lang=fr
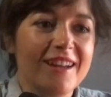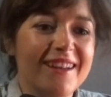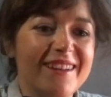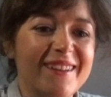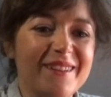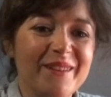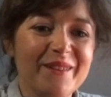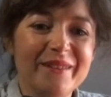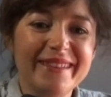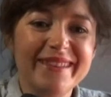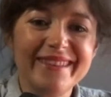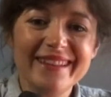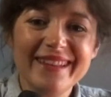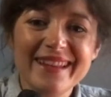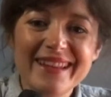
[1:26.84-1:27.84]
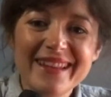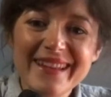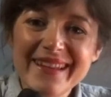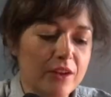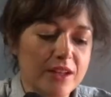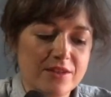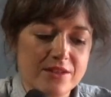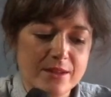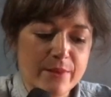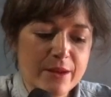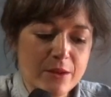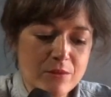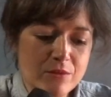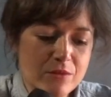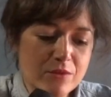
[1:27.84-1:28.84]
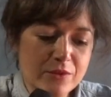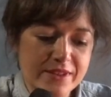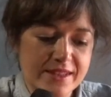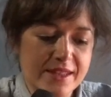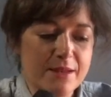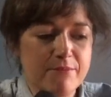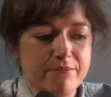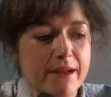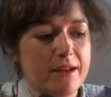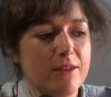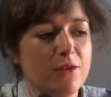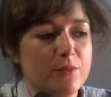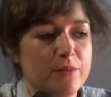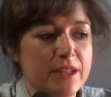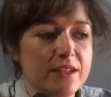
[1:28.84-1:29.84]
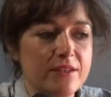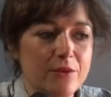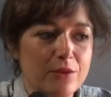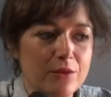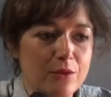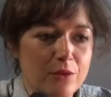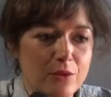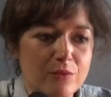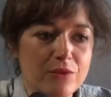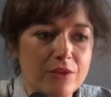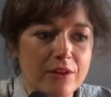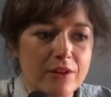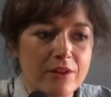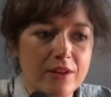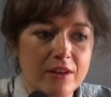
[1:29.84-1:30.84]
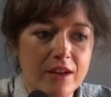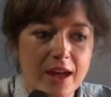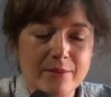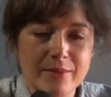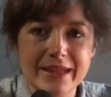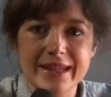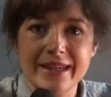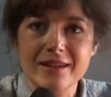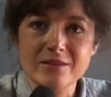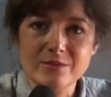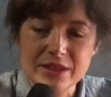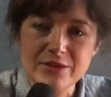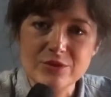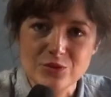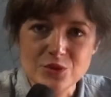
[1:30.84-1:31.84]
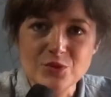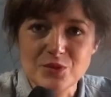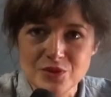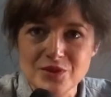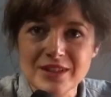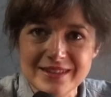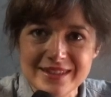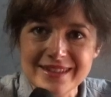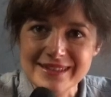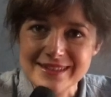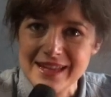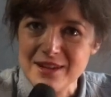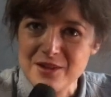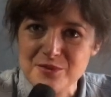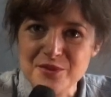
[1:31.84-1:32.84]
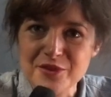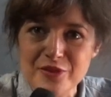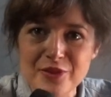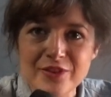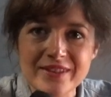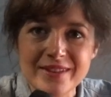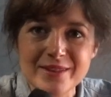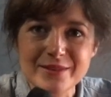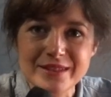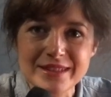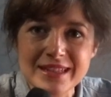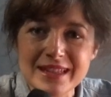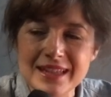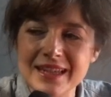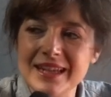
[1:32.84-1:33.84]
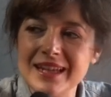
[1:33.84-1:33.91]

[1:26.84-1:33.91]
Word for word: Louis C.K. Je sais pas comment aussi, par le biais de l'humour américain. Bah, du coup, je me suis intéressée à l'humour français aussi.